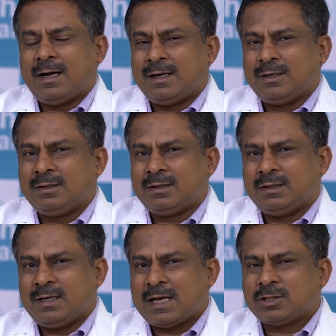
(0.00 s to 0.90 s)
అండ్
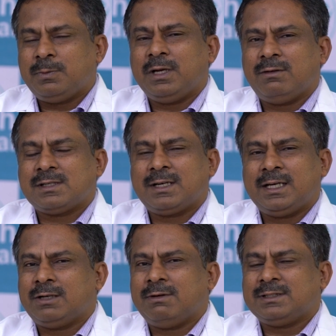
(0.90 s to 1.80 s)
ఈ హాస్ టు బి
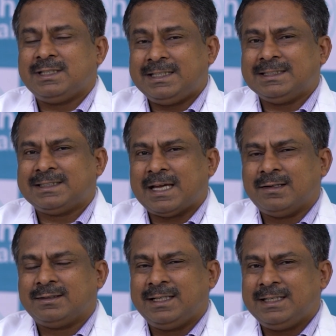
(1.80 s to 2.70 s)
ఇన్వెస్టిగేటెడ్ విత్ సిటీ
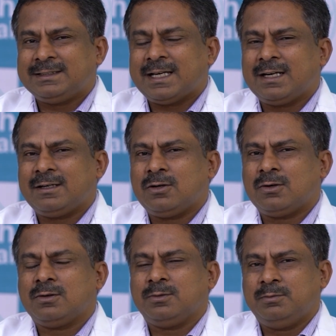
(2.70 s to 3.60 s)
స్కాన్ సిటీ స్కాన్లో
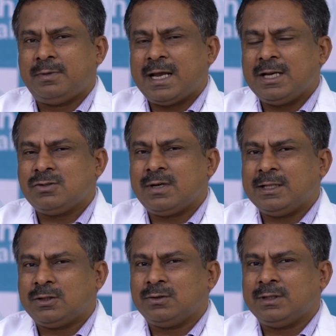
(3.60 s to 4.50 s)
బ్రెయిన్ ఇంజురీ
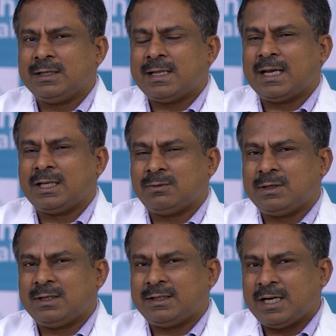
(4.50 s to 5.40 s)
ఎంత ఉంది దానికి
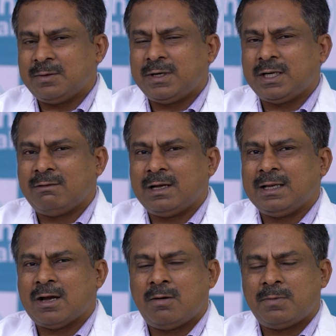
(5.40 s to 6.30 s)
ఎటువంటి ట్రీట్మెంట్
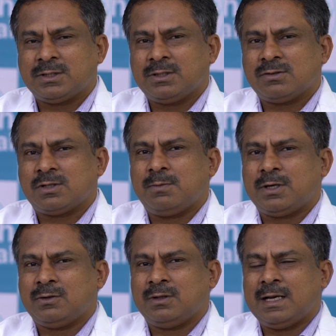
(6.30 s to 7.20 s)
ఇవ్వాలి ఆపరేషన్ అవసరం
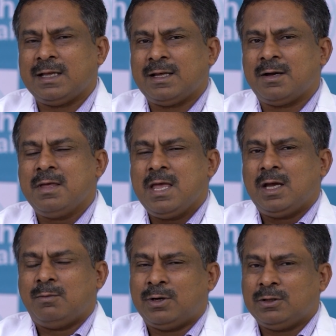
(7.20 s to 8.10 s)
పడుతుందా లేదా
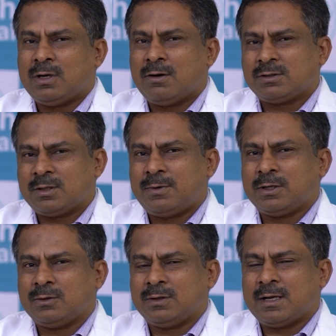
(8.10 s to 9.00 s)
మందులు అవసరం
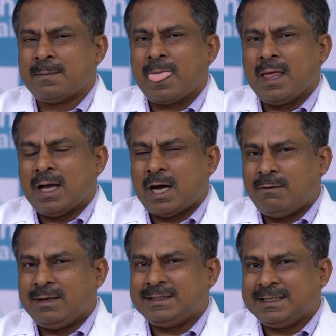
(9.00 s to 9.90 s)
పడుతుందా
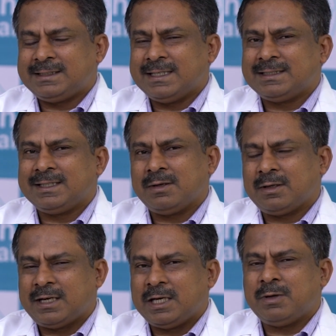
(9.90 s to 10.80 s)
అవన్నీ చెక్ చేసి
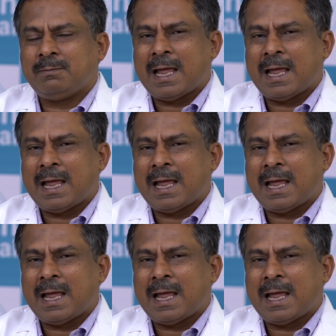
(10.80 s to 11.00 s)
ట్రీట్మెంట్